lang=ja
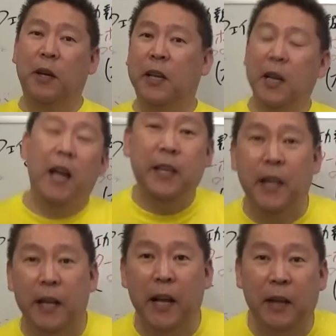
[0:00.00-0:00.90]
とは嫌いに
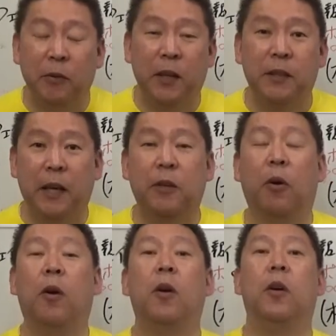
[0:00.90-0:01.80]
ならないでください
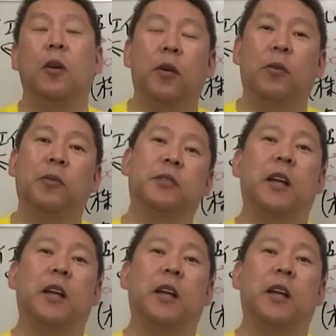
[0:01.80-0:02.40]
と、大津